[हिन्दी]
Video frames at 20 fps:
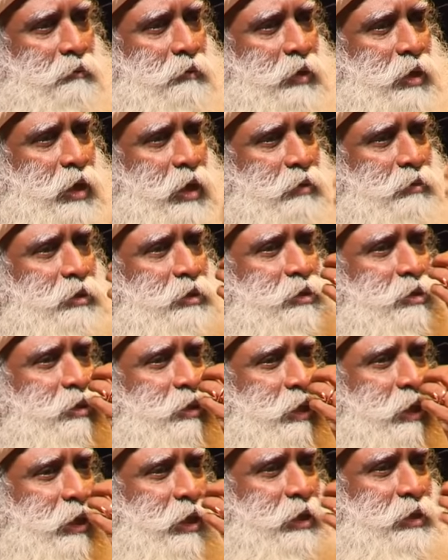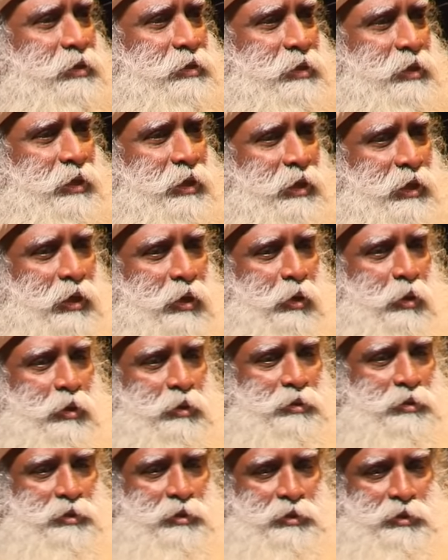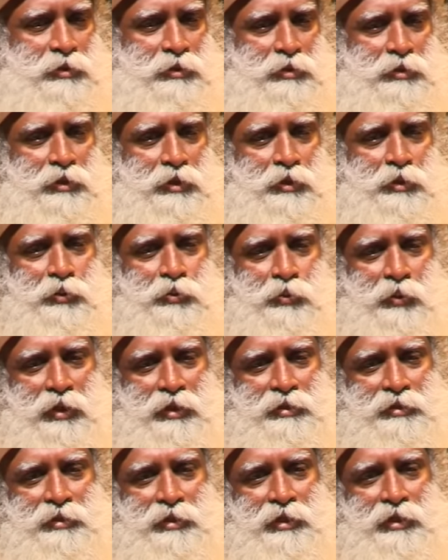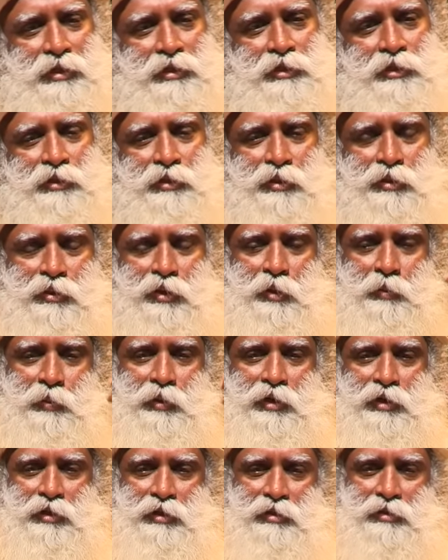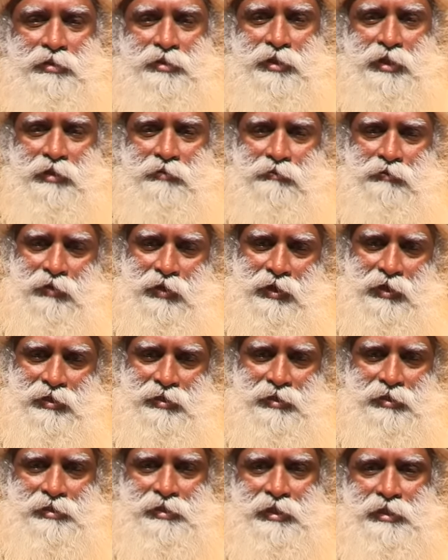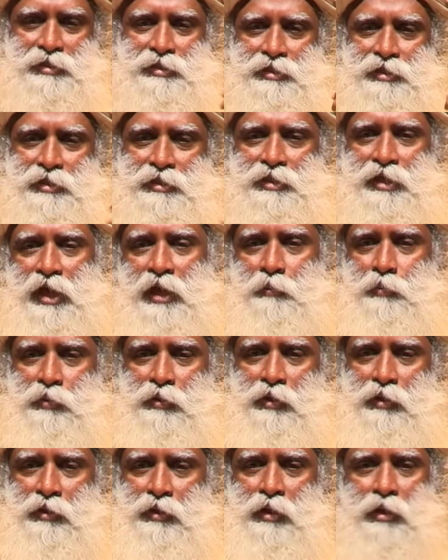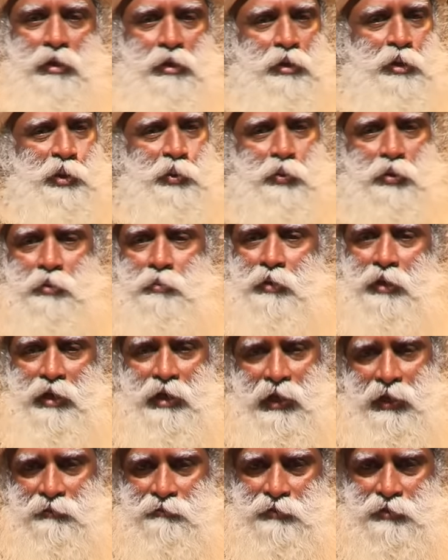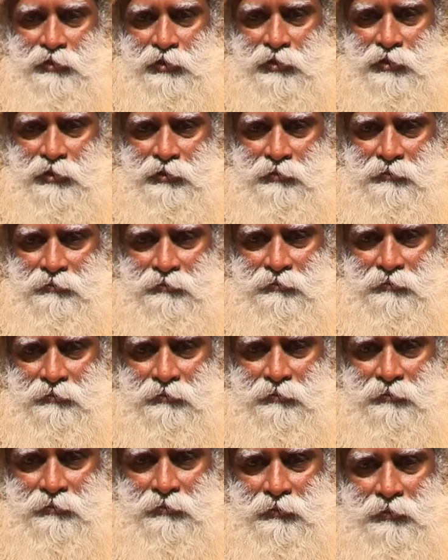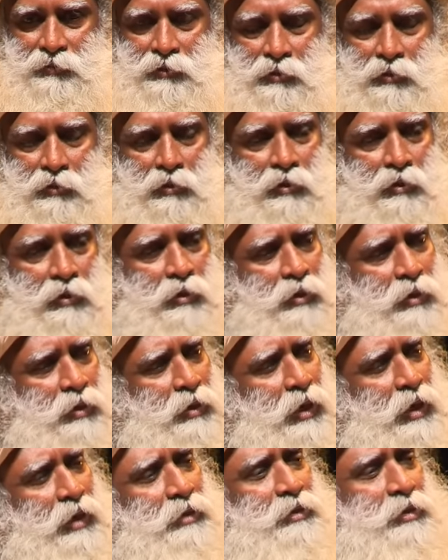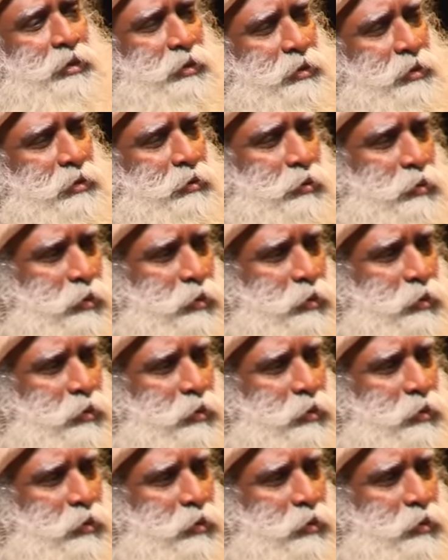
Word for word: पेड़ का ऑक्सीजन छोड़ना और उसके लिए आप कार्बन डाइऑक्साइड छोड़ते हैं और ये अदला बदली हो रही है इसके बिना आप जीवित नहीं होते हैं ना इसकी ओर कुछ